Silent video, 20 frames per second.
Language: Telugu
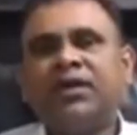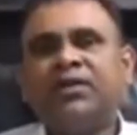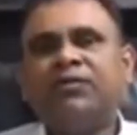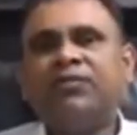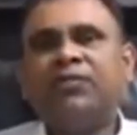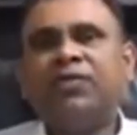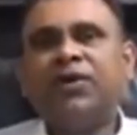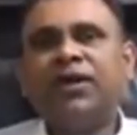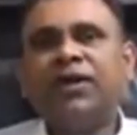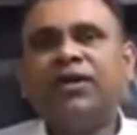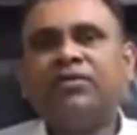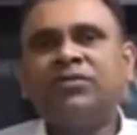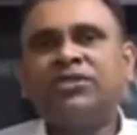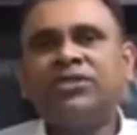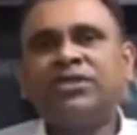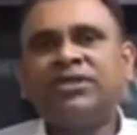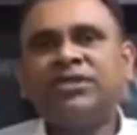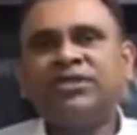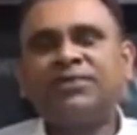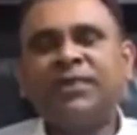ఫోర్టీన్
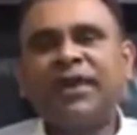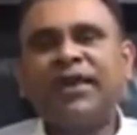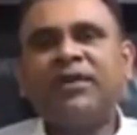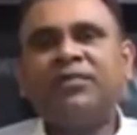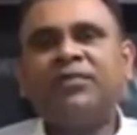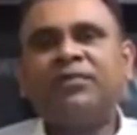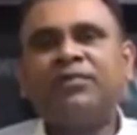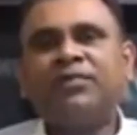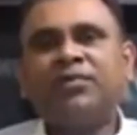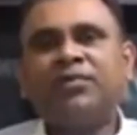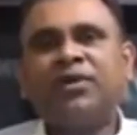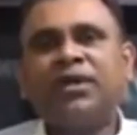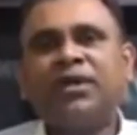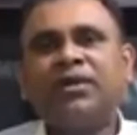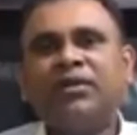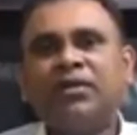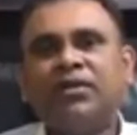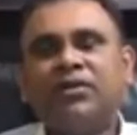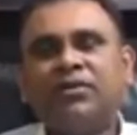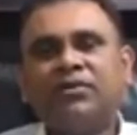వచ్చి స్పైక్
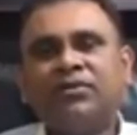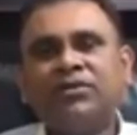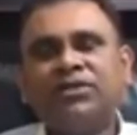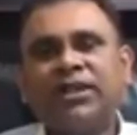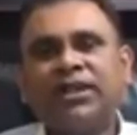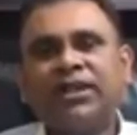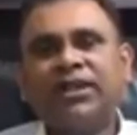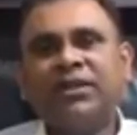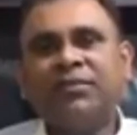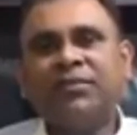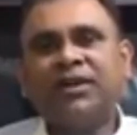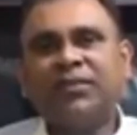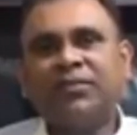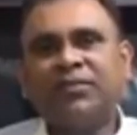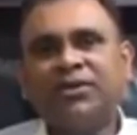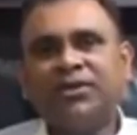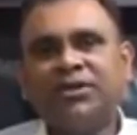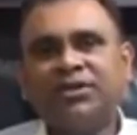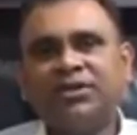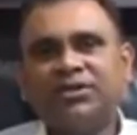ప్రోటీన్లో జరిగినాయి అన్నమాట
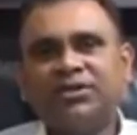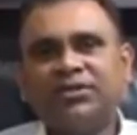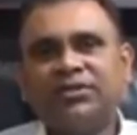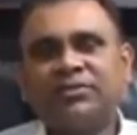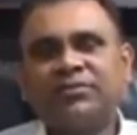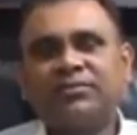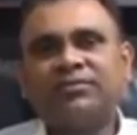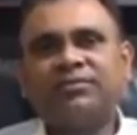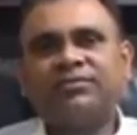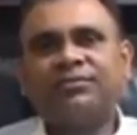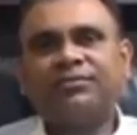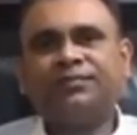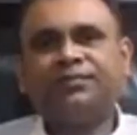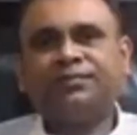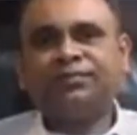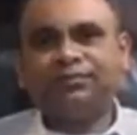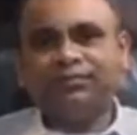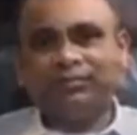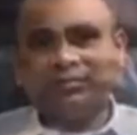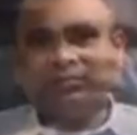మ్యూటేషన్స్
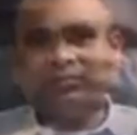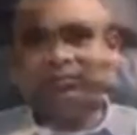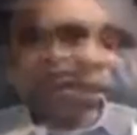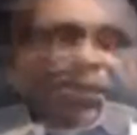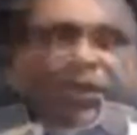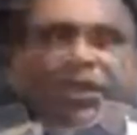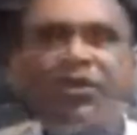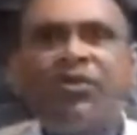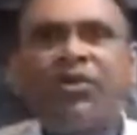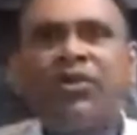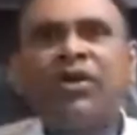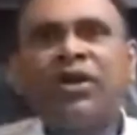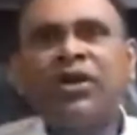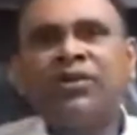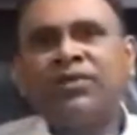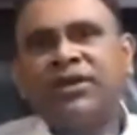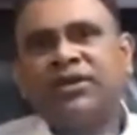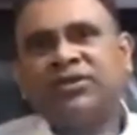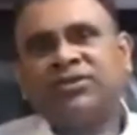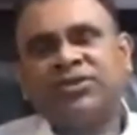ఇప్పుడు ఈ కరోనా
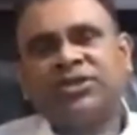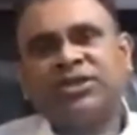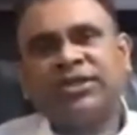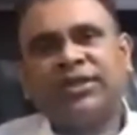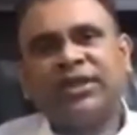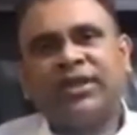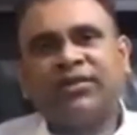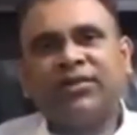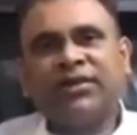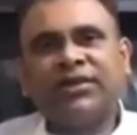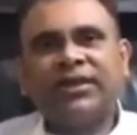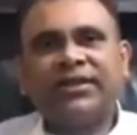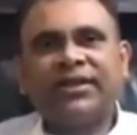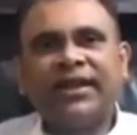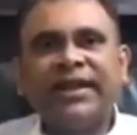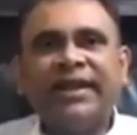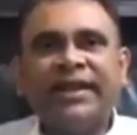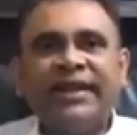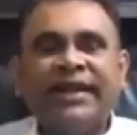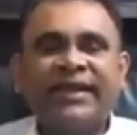వైరస్ వచ్చిన తర్వాత
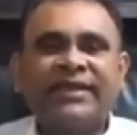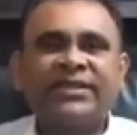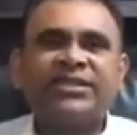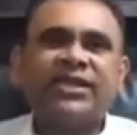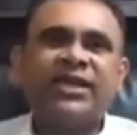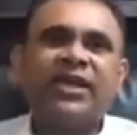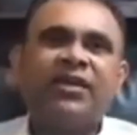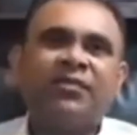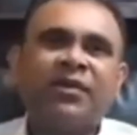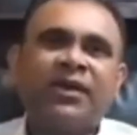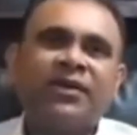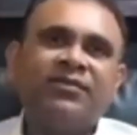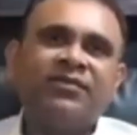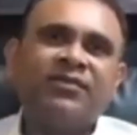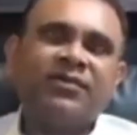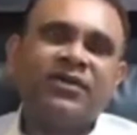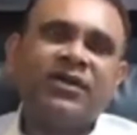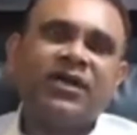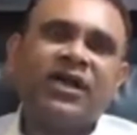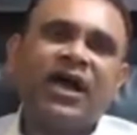దాన్ని డిటెక్ట్ చేయాలి మనం
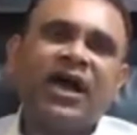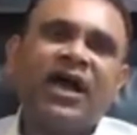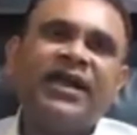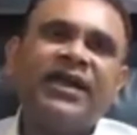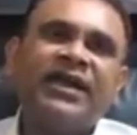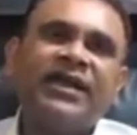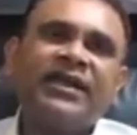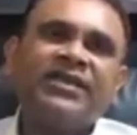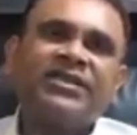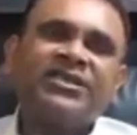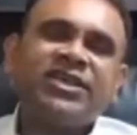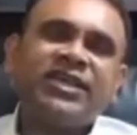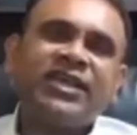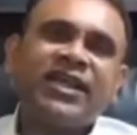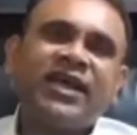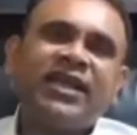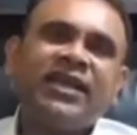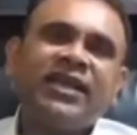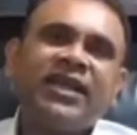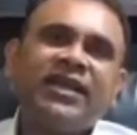ఆ డిటెక్ట్
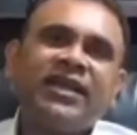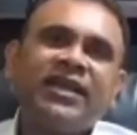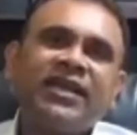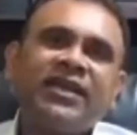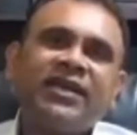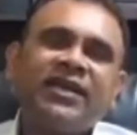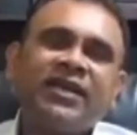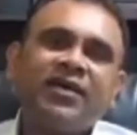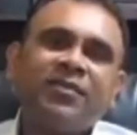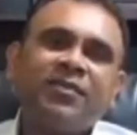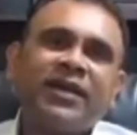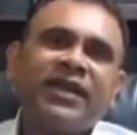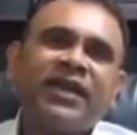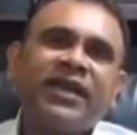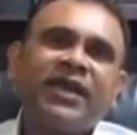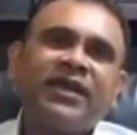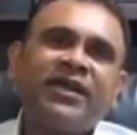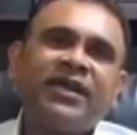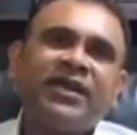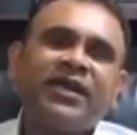చేయాలి అంటే కనుక
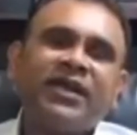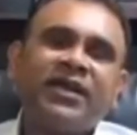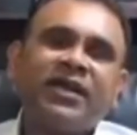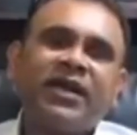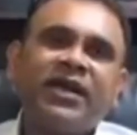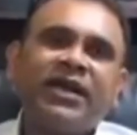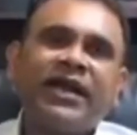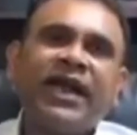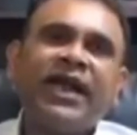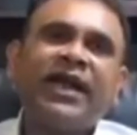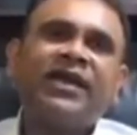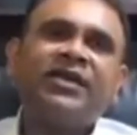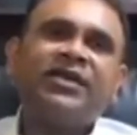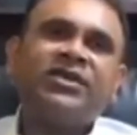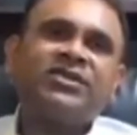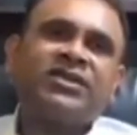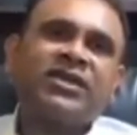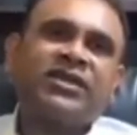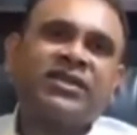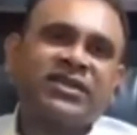మనకేంటంటే కనుక
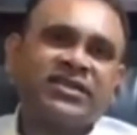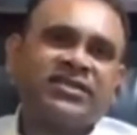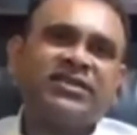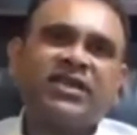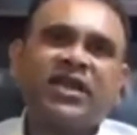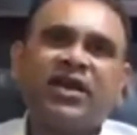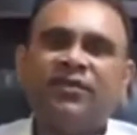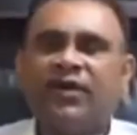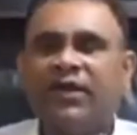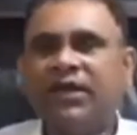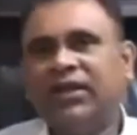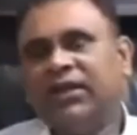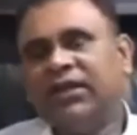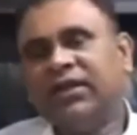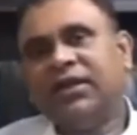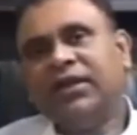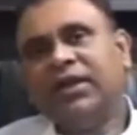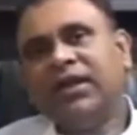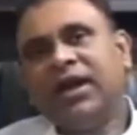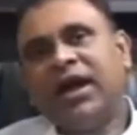డయాగ్నోస్టిక్ టెస్ట్ కావాలి
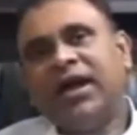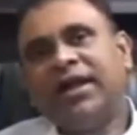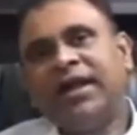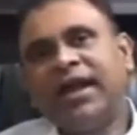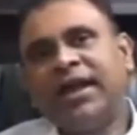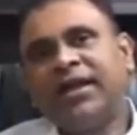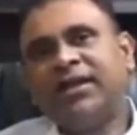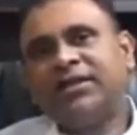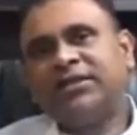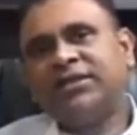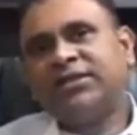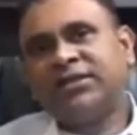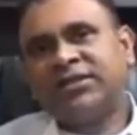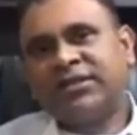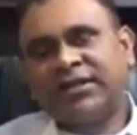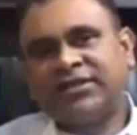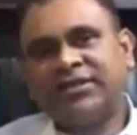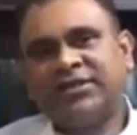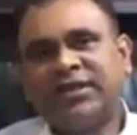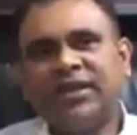ఆ డయాగ్నోస్టిక్
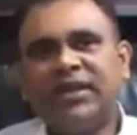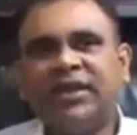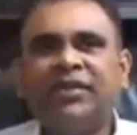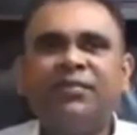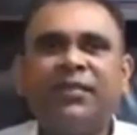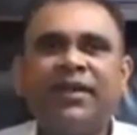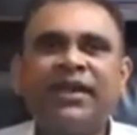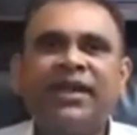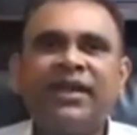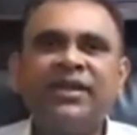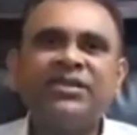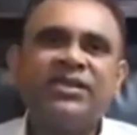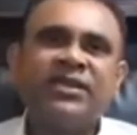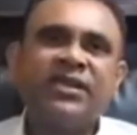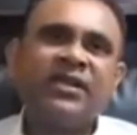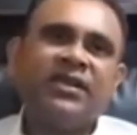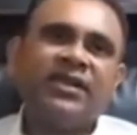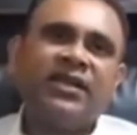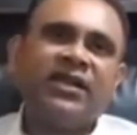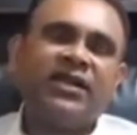టెస్ట్కి మనకేం
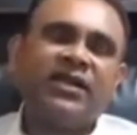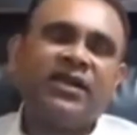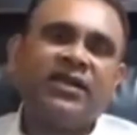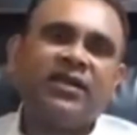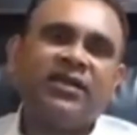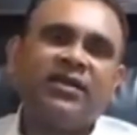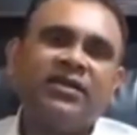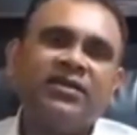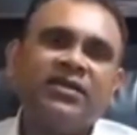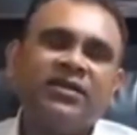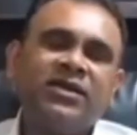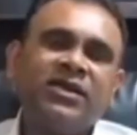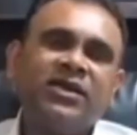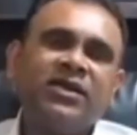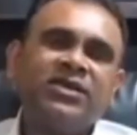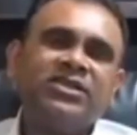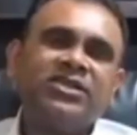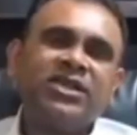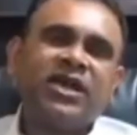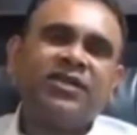జరిగిందంటే కనుక
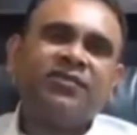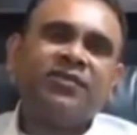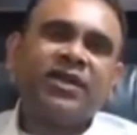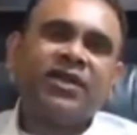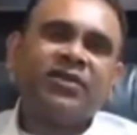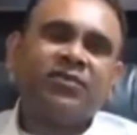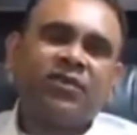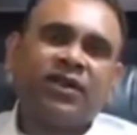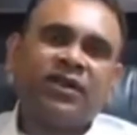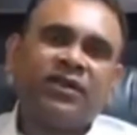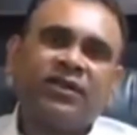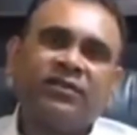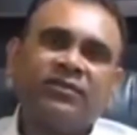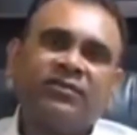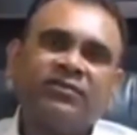జనవరి ట్వెల్త్